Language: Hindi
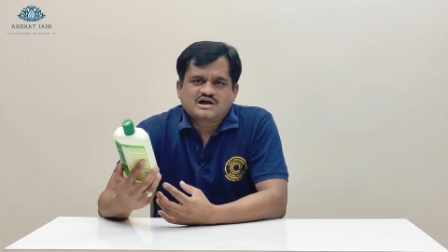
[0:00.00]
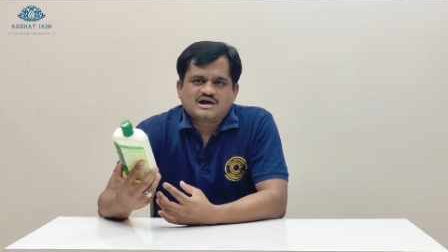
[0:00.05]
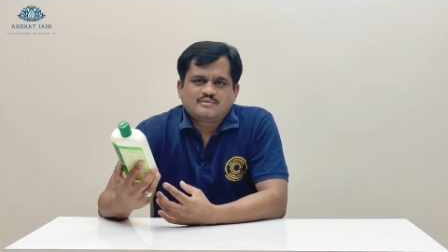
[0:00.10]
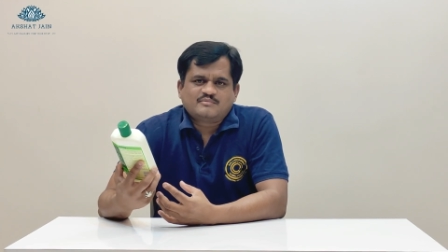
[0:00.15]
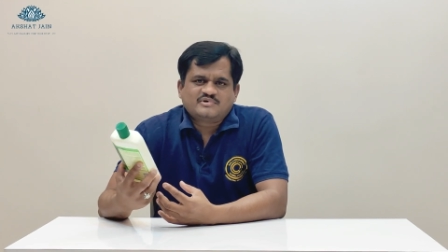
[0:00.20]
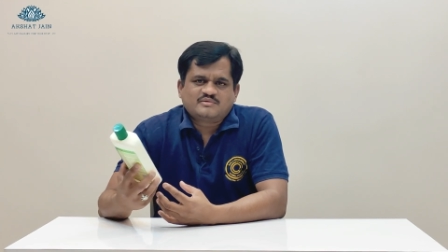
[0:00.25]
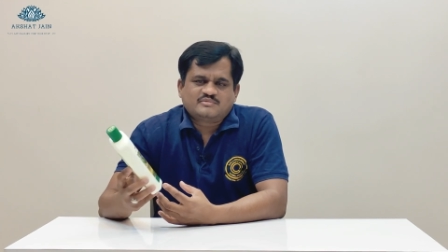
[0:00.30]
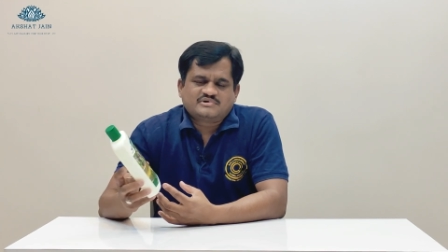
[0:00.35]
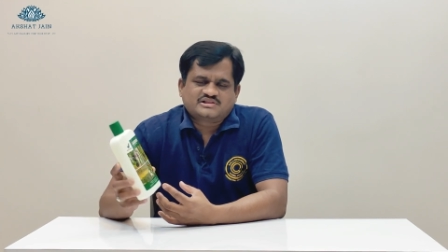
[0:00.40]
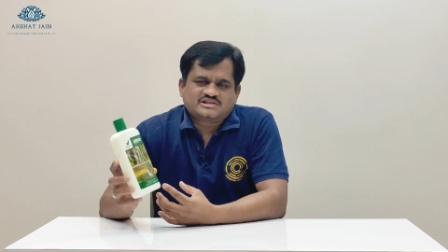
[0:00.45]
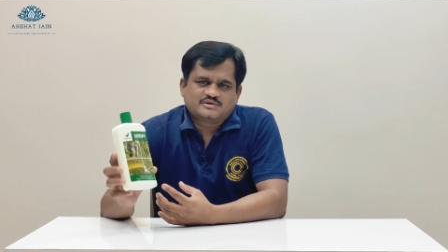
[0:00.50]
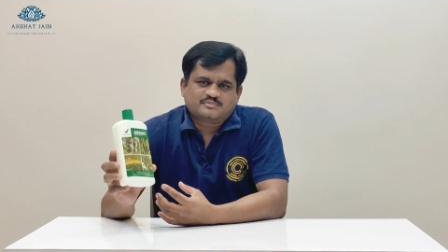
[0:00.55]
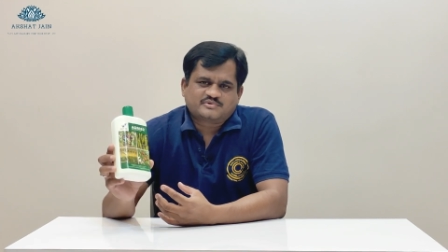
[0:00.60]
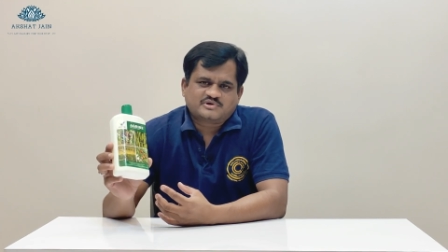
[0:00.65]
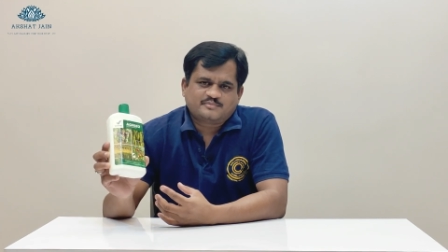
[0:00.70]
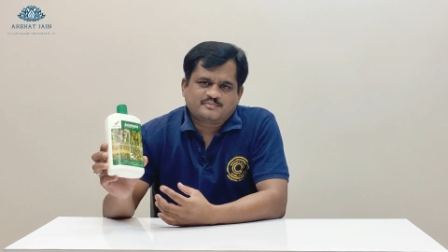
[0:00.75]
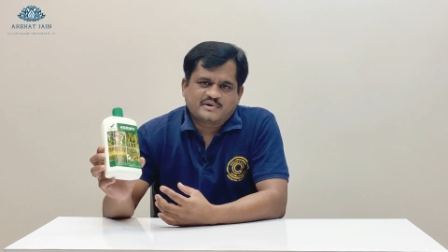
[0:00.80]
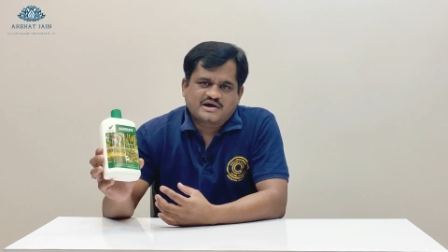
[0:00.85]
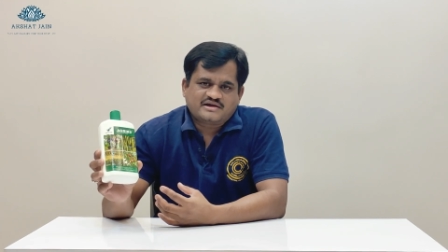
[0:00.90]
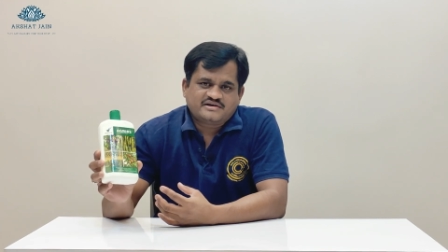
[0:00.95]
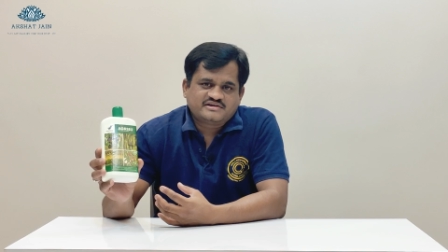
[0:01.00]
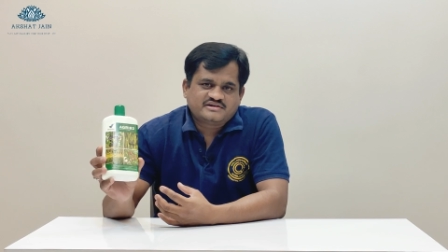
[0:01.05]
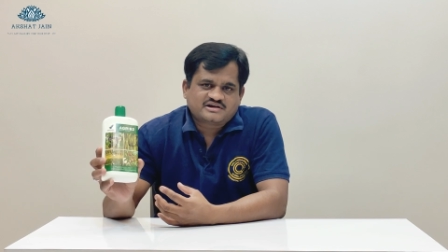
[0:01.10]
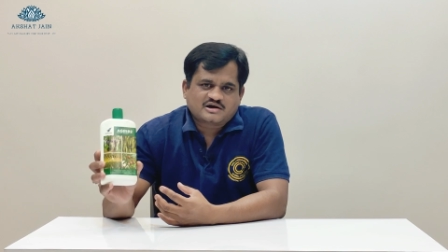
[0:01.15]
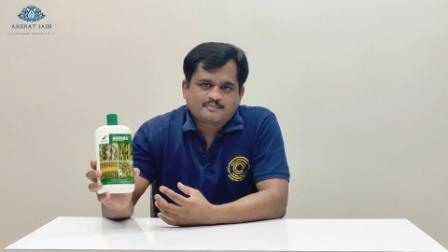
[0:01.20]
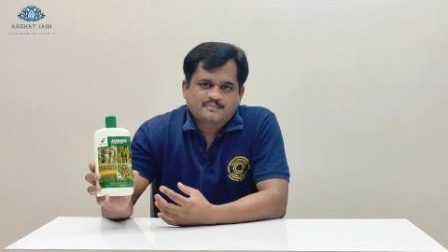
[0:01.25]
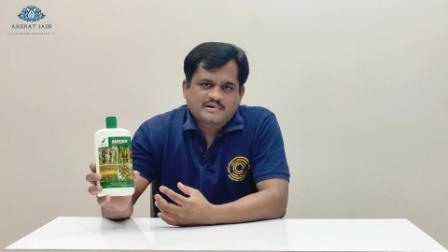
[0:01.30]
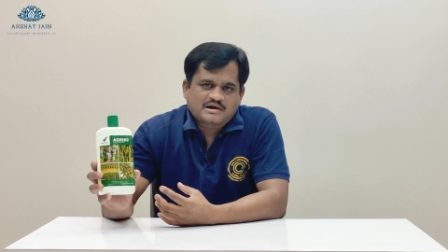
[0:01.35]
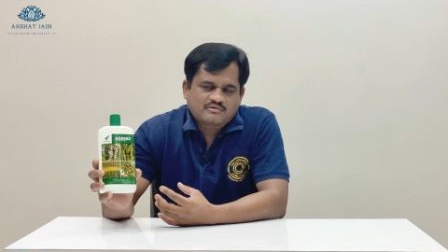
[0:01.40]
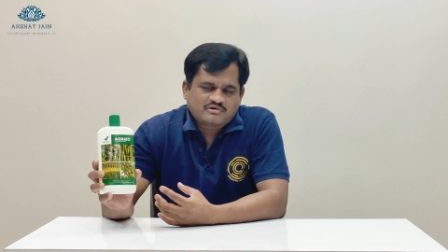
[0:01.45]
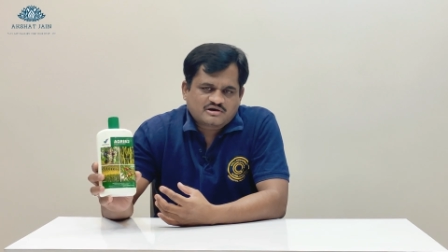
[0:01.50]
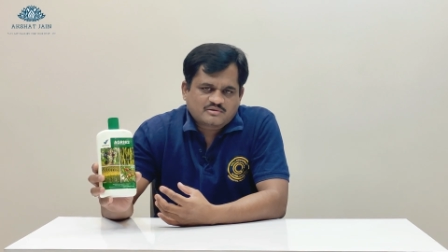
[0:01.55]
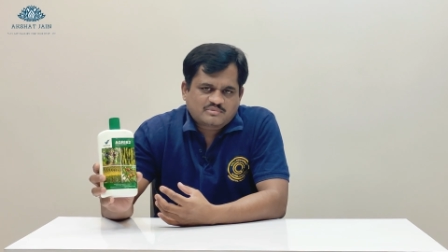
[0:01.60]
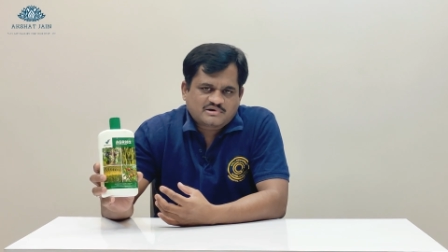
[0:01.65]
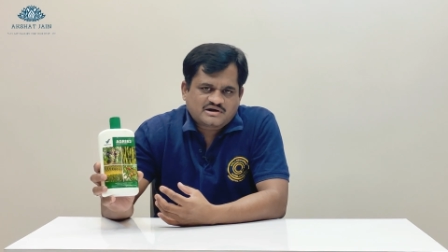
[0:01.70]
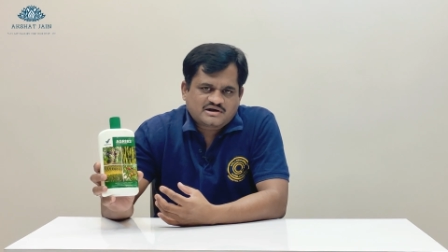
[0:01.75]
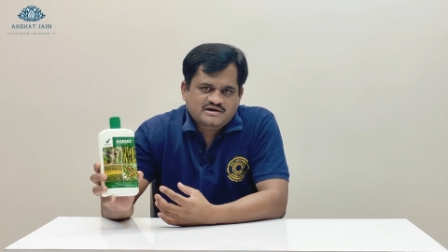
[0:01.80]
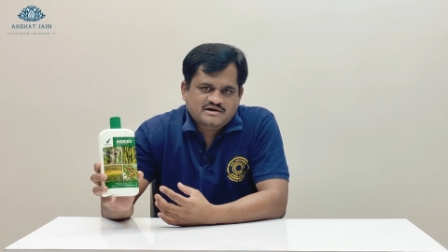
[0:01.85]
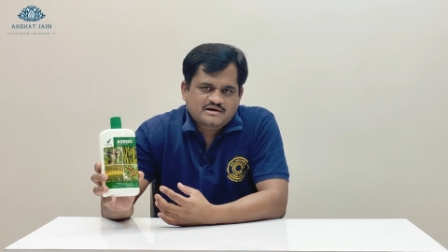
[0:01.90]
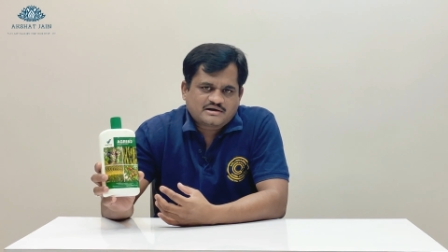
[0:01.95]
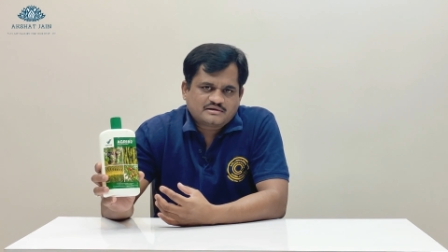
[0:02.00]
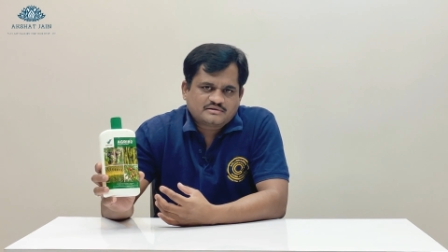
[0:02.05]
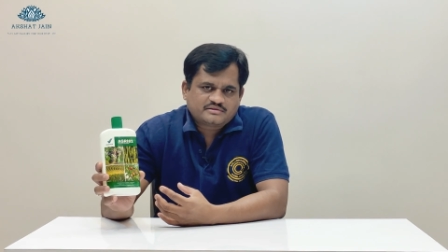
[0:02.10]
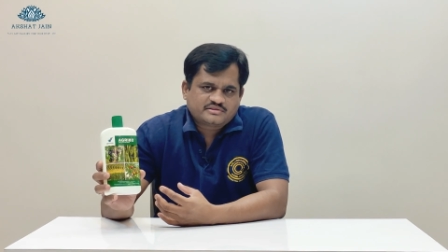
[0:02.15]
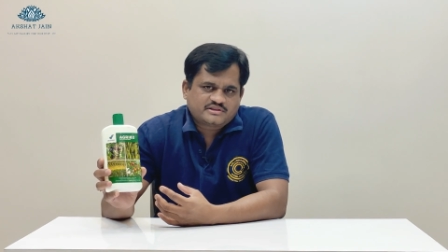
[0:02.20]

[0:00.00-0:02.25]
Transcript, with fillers: काम है मतलब कि पानी का पावर बढ़ाना